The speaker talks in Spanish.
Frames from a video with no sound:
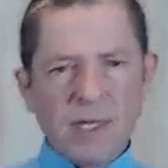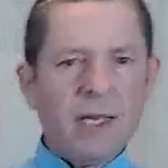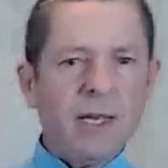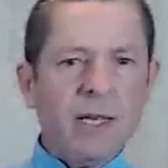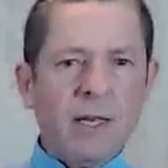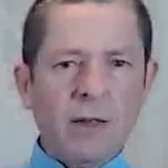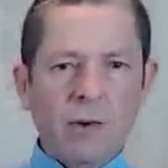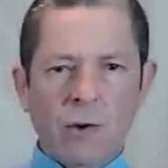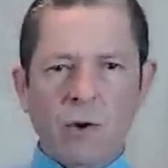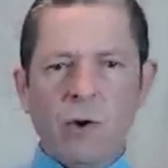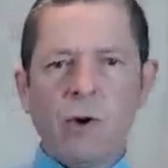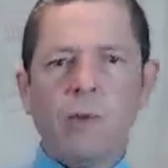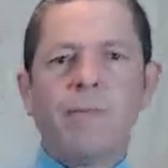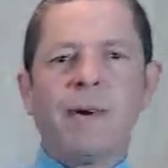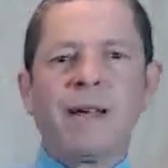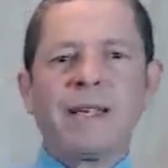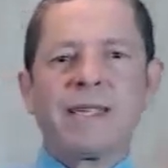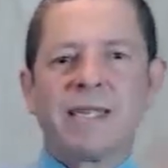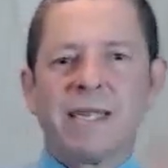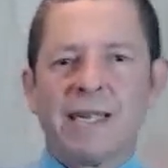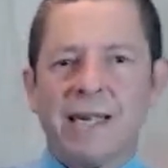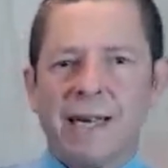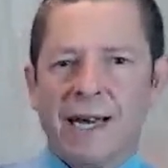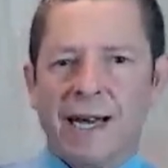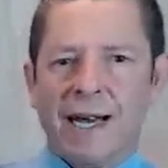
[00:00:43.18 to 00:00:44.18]
y luego
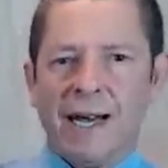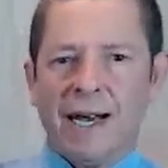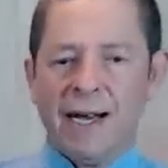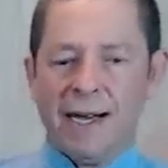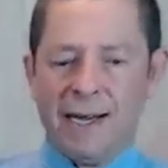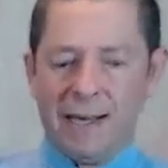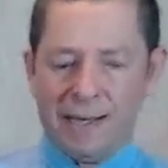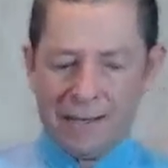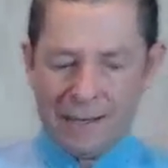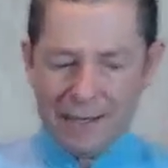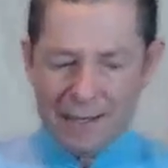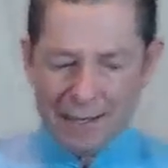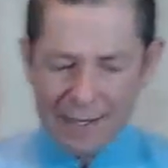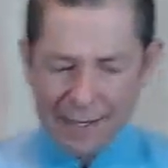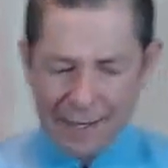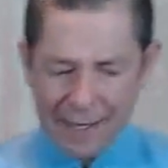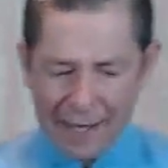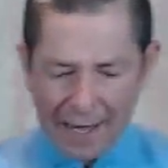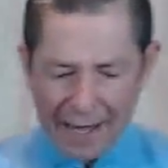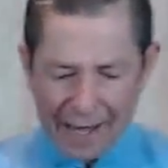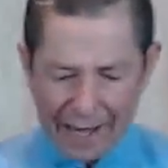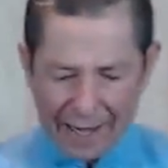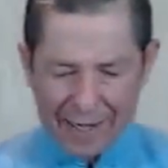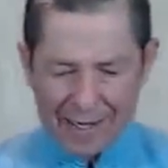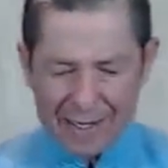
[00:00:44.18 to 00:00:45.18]
pases a,
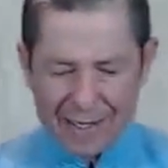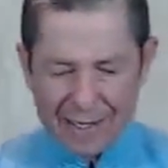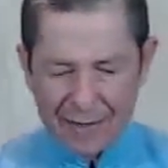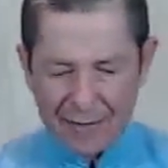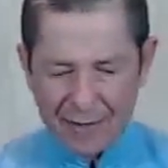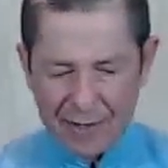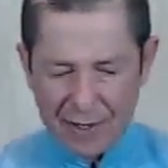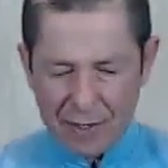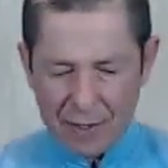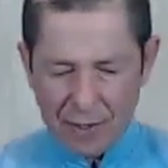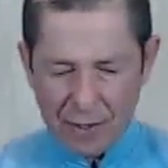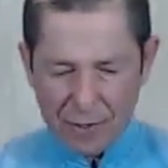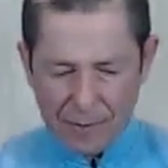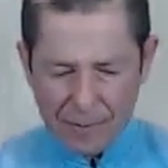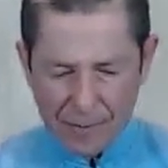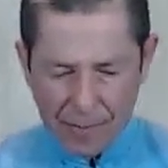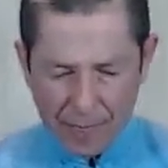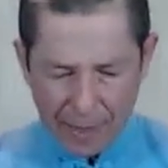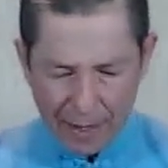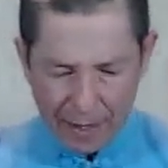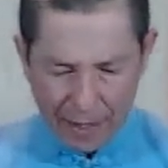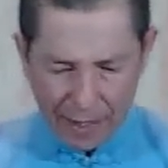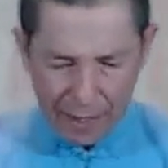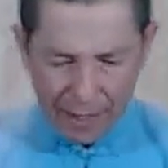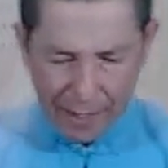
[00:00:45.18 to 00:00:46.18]
a este vídeo.
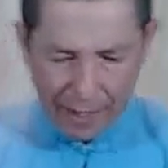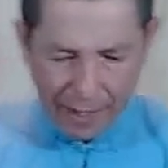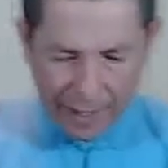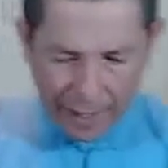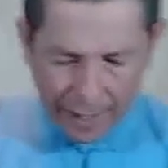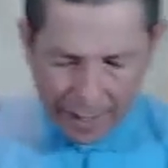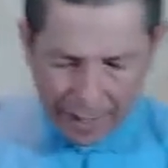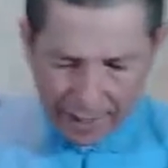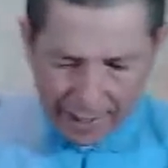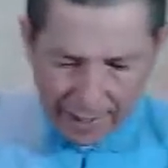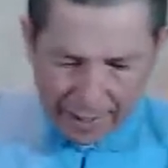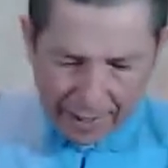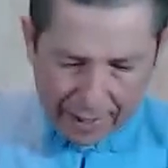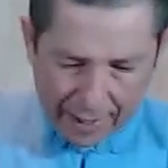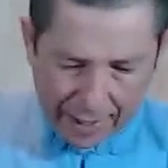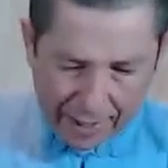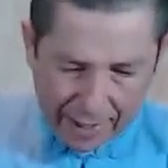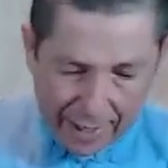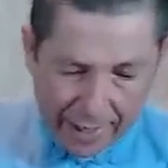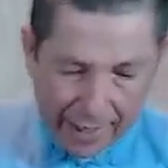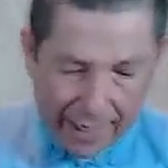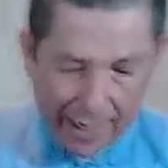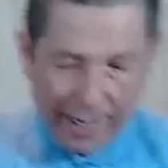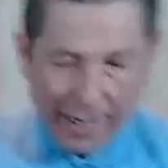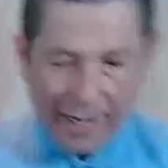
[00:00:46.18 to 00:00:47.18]

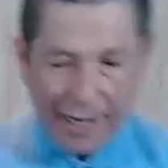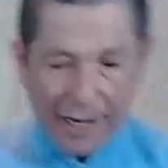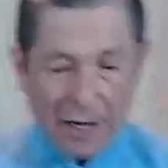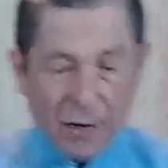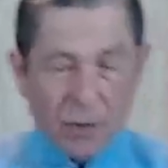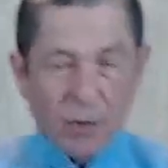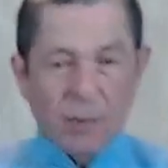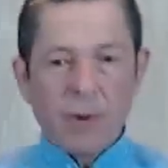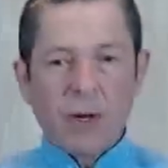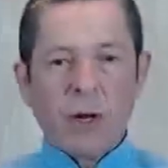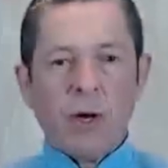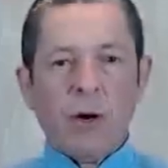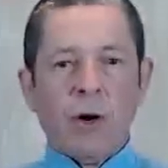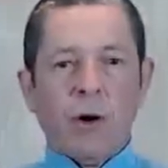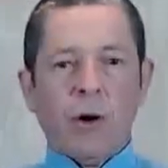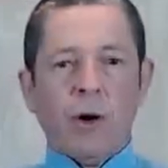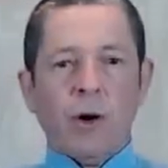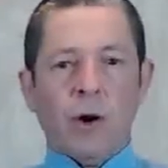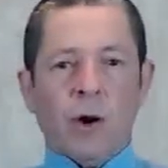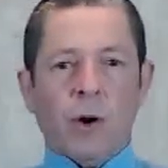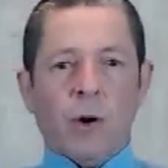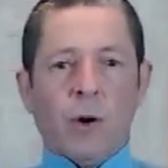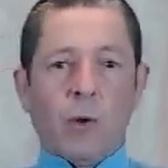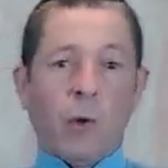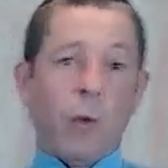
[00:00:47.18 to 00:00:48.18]
En el
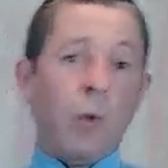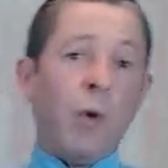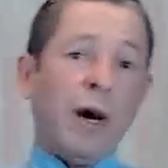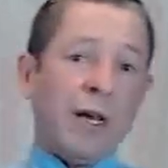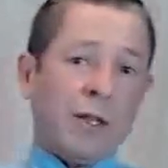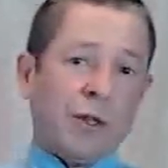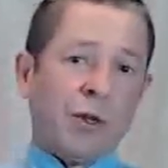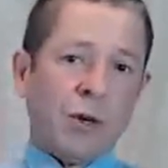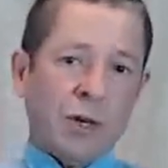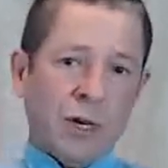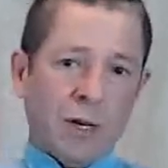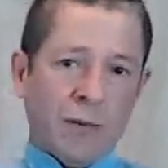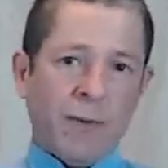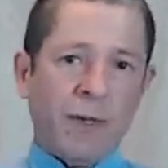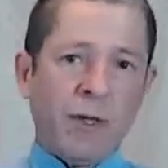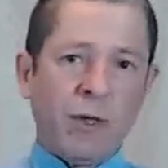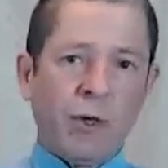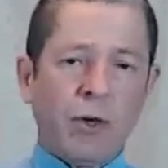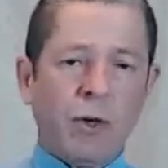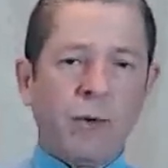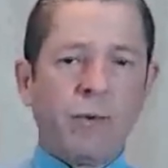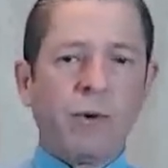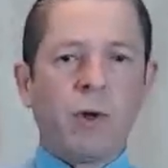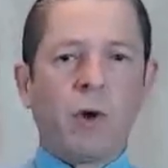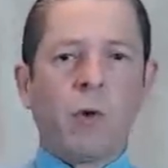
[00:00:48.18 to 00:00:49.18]
número 4, en el vídeo
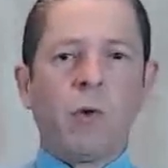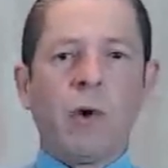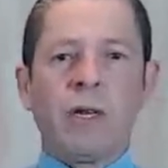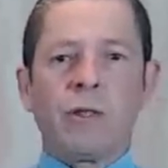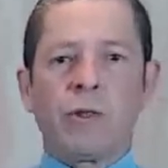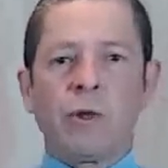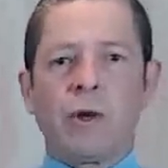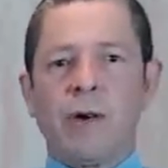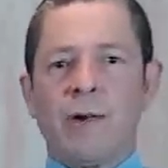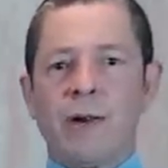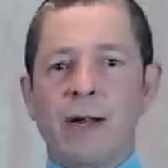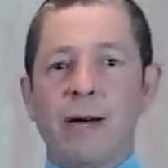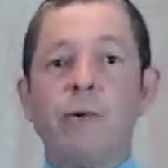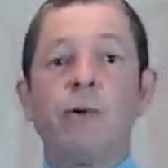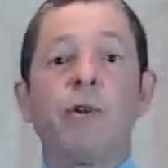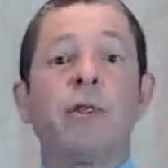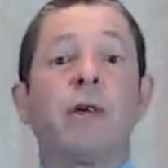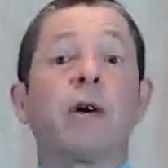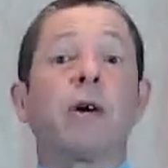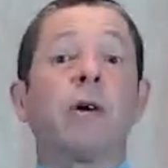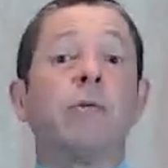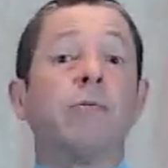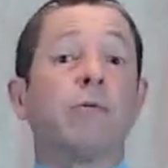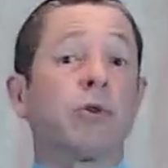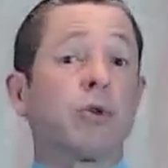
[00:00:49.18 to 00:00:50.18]
número 4, hablamos
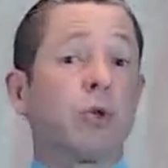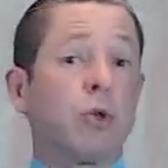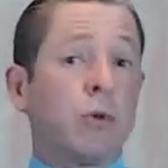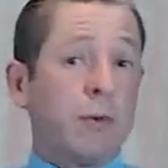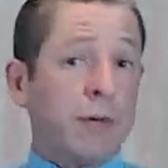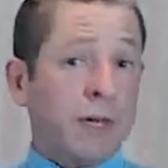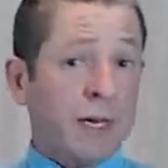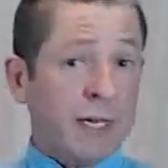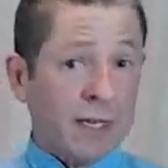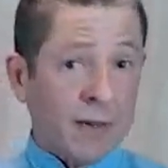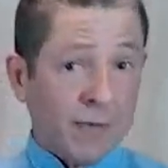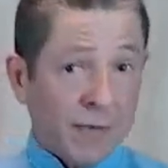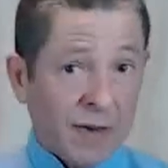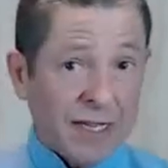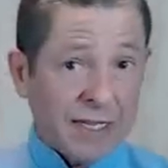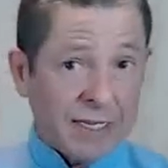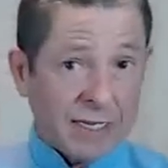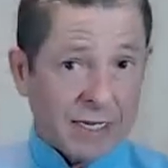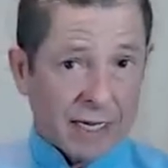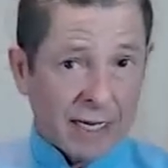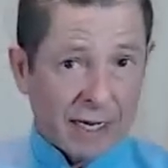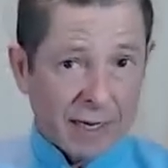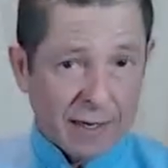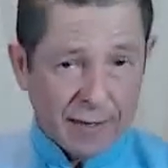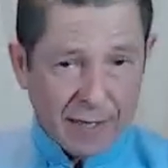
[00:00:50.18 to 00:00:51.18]
de cómo subir
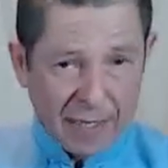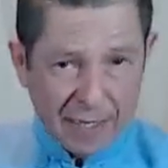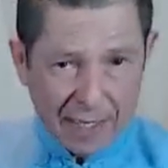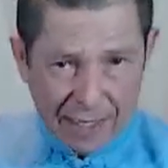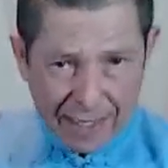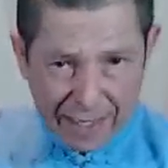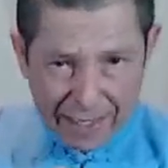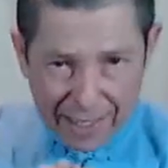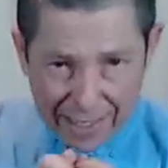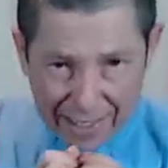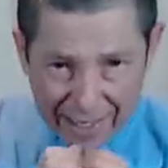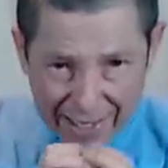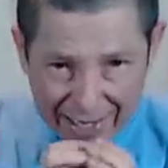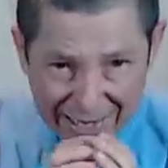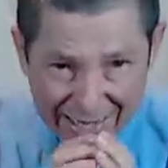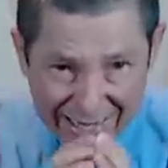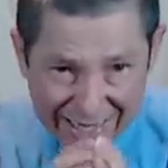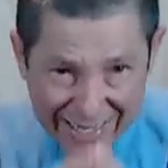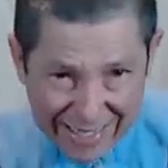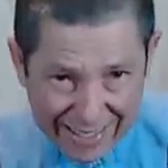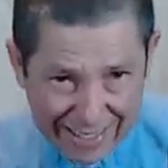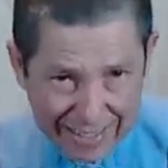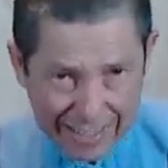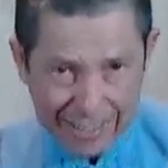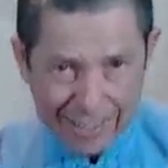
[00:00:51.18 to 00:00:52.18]
defensas, y en
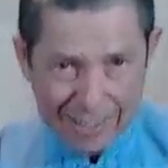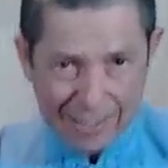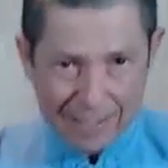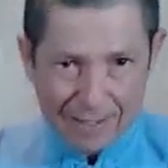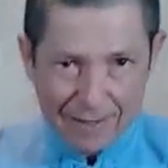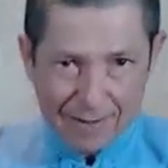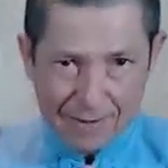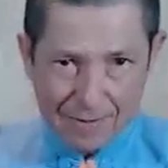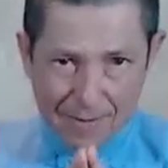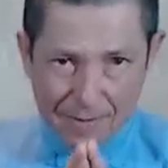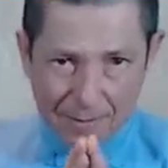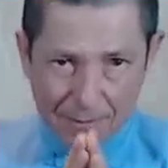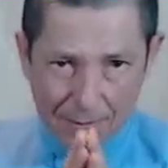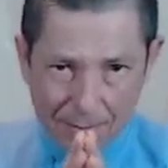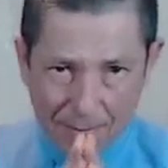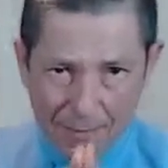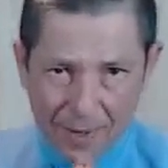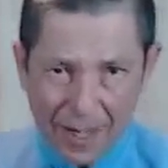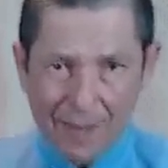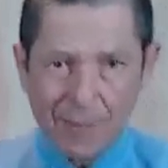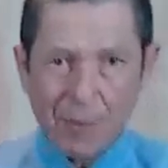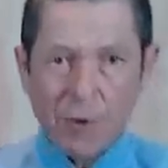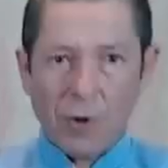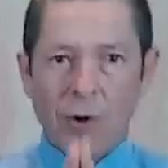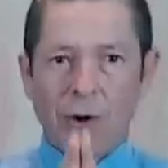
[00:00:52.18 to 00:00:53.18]
este
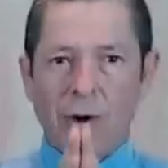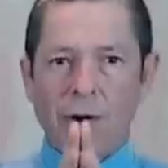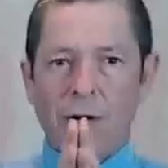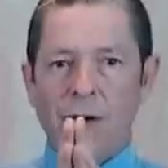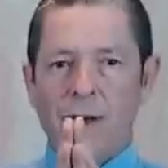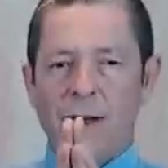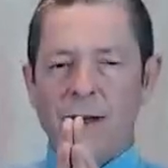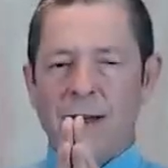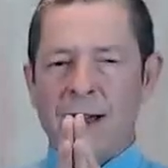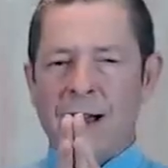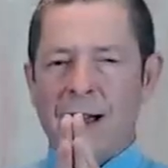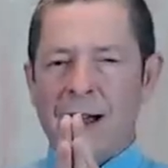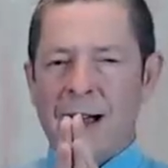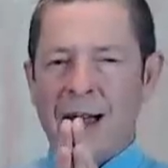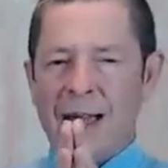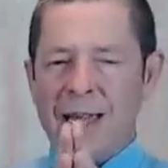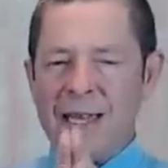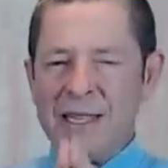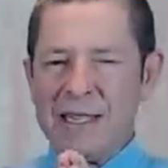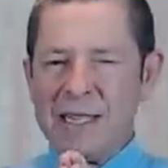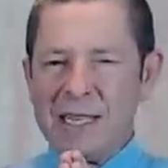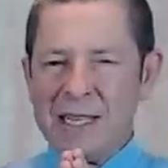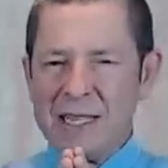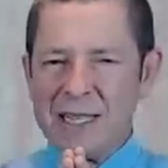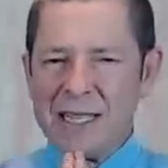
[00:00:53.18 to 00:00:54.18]
vamos a
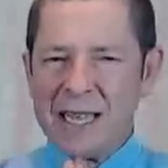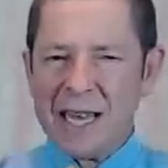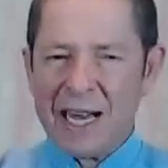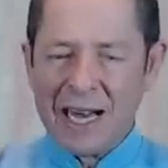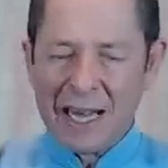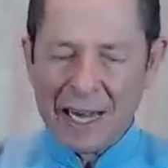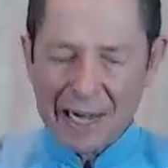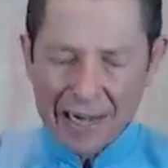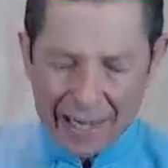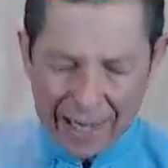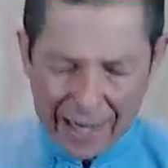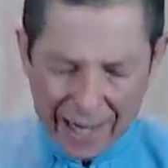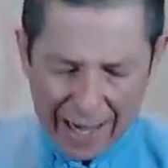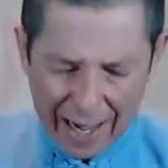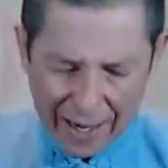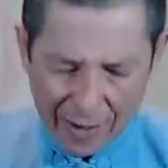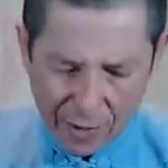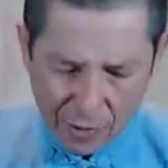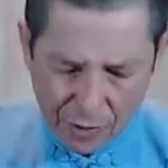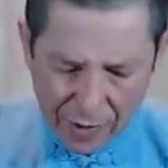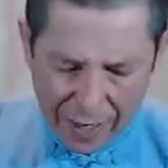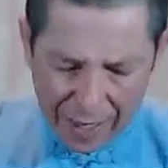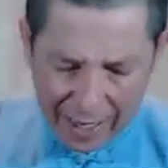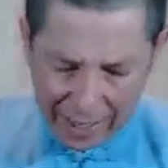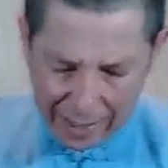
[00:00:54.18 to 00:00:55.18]
intentar
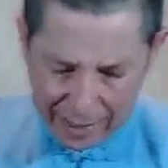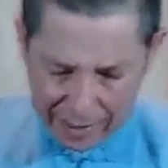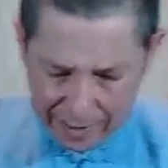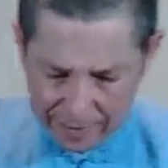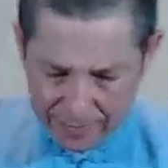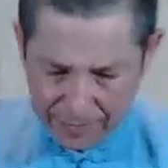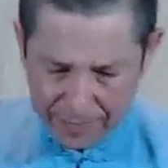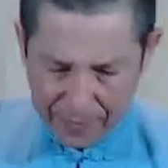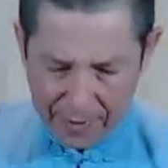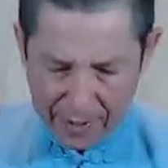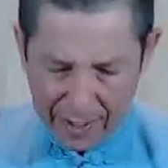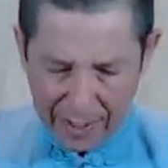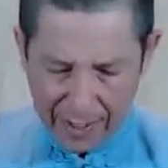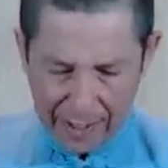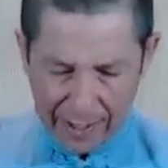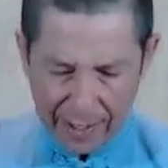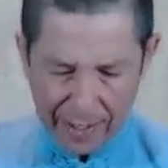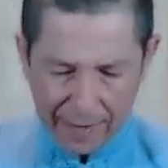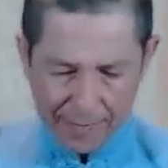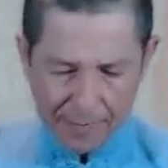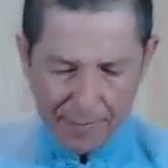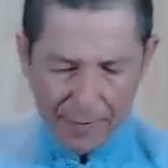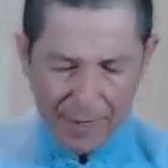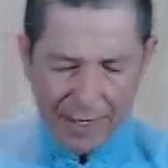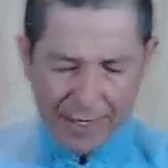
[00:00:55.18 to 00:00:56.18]
ayudar a
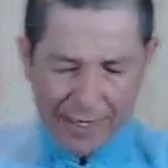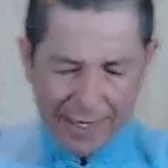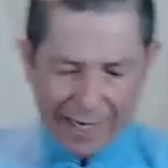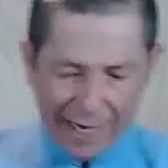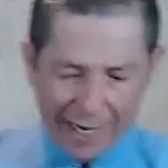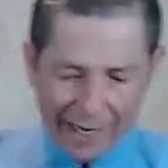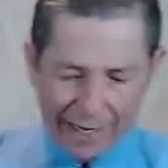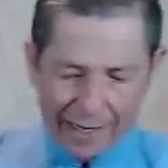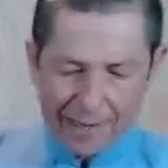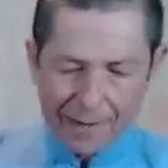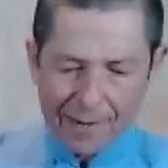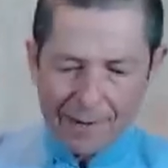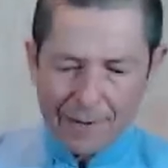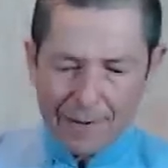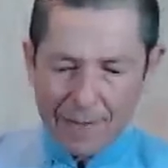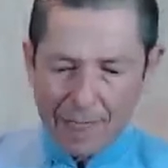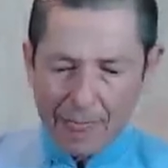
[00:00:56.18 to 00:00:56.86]
aplicar